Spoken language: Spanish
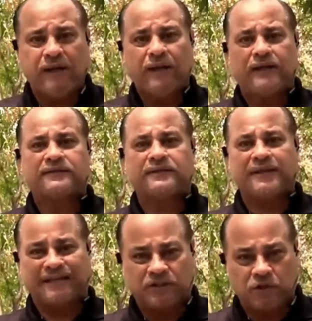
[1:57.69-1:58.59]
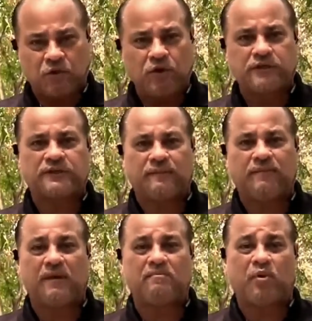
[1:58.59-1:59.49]
estas acciones
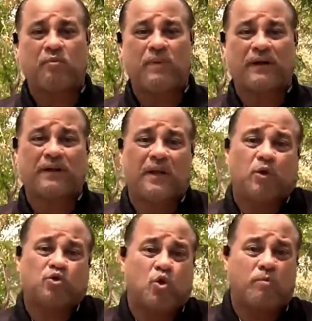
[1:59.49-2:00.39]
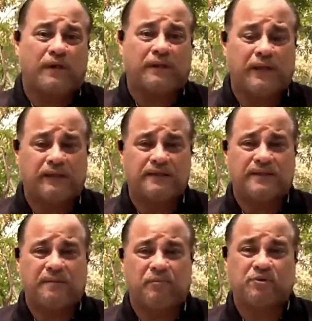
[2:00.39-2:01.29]
también por parte de los combatientes
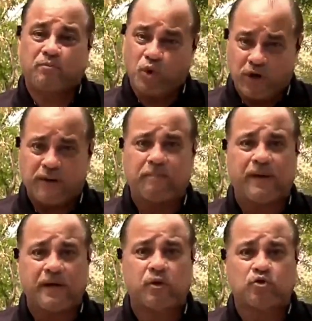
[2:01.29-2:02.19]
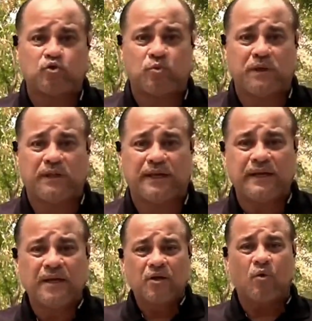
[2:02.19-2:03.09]
que pues ponen en peligro su vida
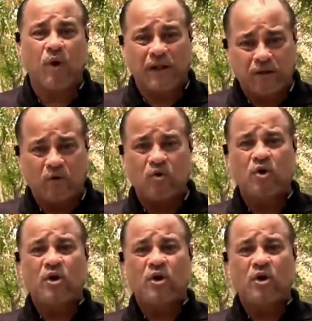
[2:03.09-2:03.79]
cuando